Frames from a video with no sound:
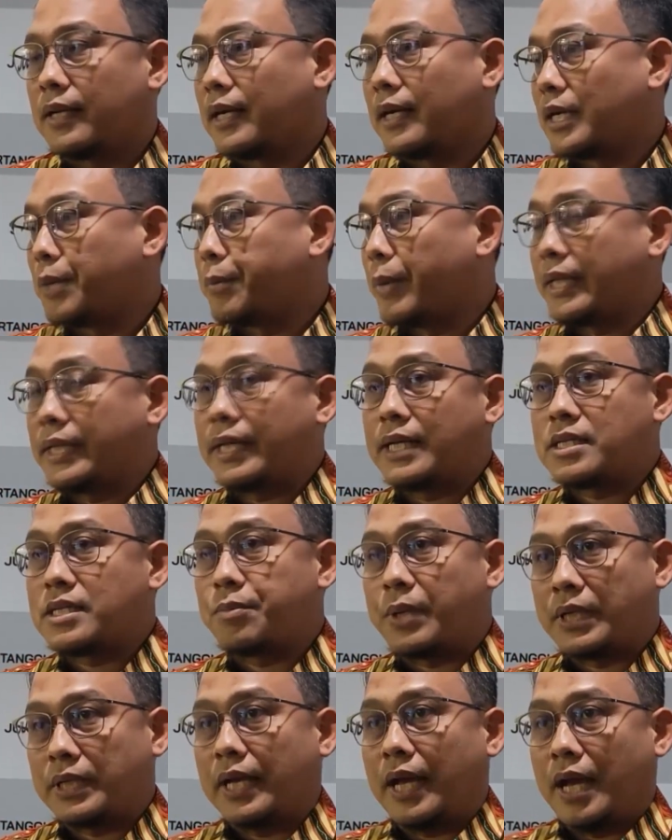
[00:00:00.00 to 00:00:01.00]
Kedepannya
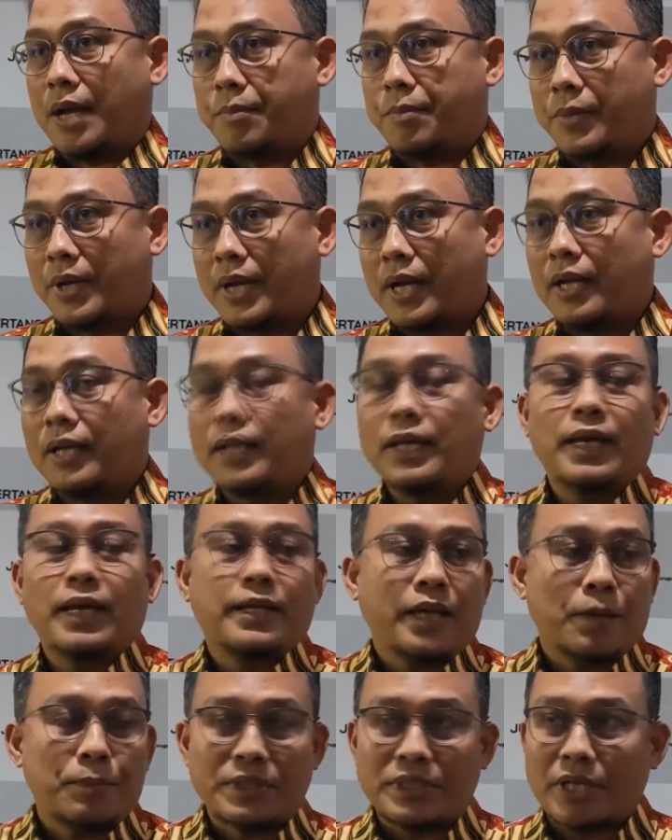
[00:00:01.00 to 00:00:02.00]
seperti apa
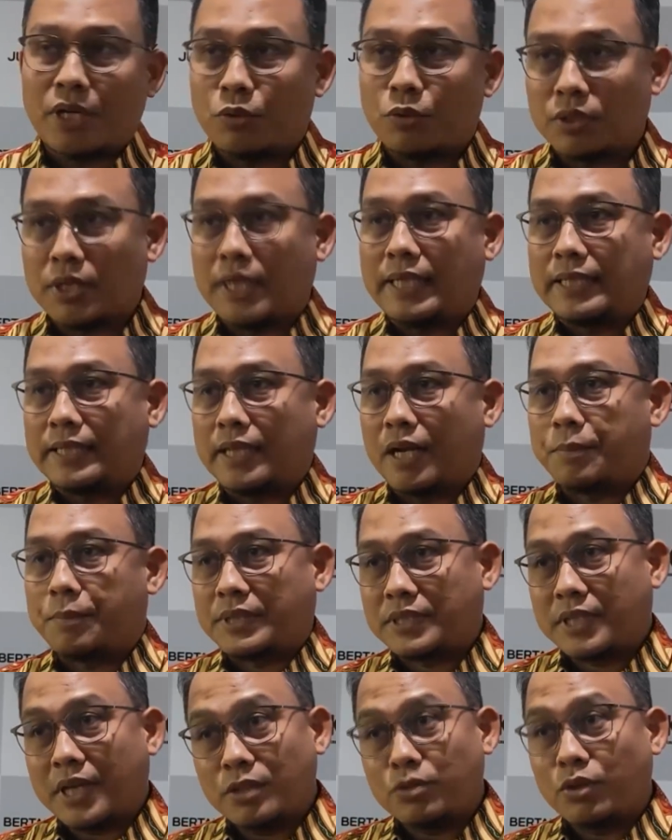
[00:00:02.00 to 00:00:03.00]
yang bersangkutan yang
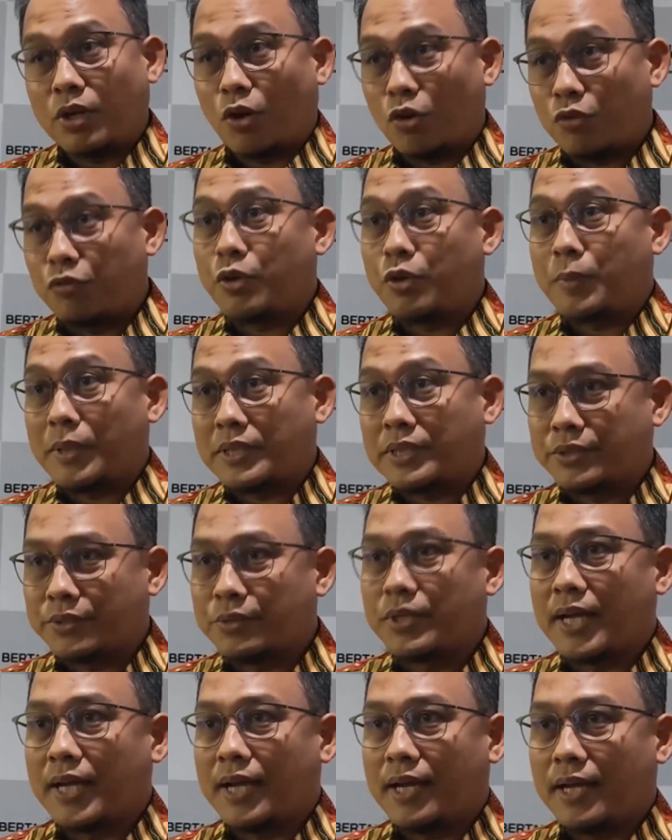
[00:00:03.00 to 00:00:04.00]
pasti kan sudah konfirmasi
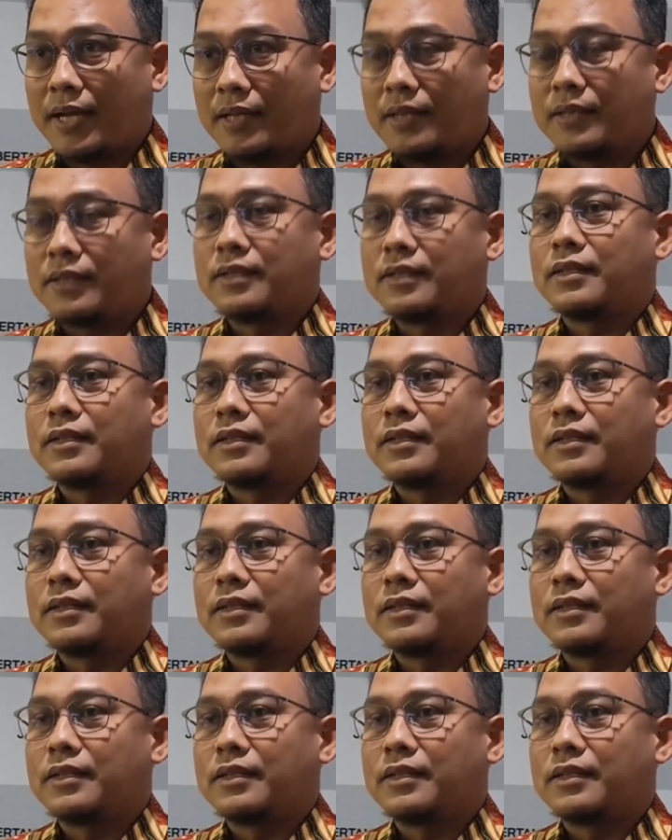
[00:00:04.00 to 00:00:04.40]
juga kan